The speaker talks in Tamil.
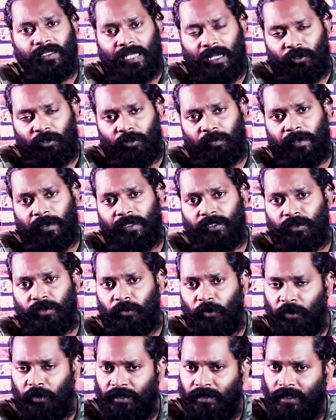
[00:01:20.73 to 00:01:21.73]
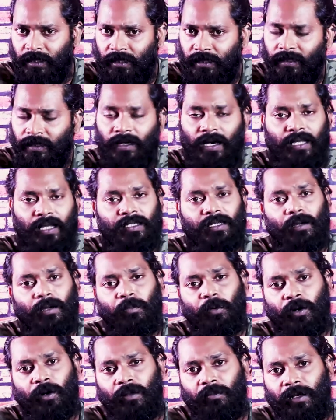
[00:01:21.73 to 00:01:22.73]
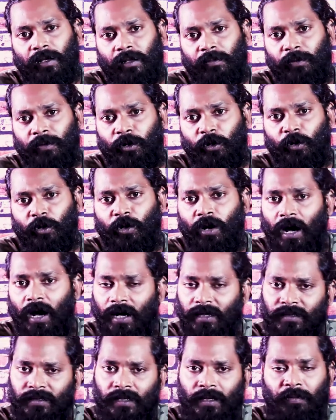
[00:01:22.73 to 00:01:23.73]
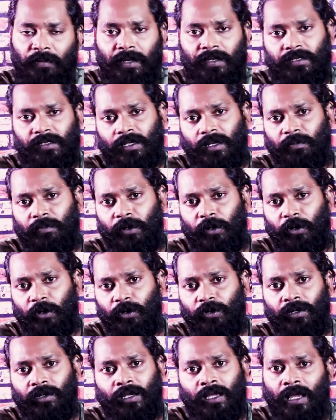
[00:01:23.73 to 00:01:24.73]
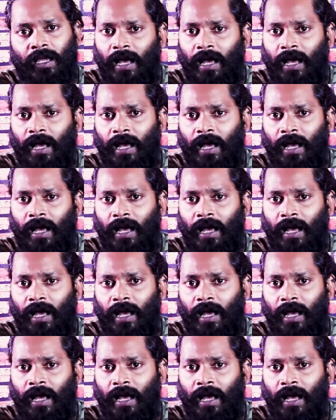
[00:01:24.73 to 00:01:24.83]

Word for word: தளர்வு பயிற்சி முடிச்சுட்டு அதுக்கப்புறம் நம்ம என்ன பண்ணுறோம் ஆசன பயிற்சிகள் பண்ணுறோம்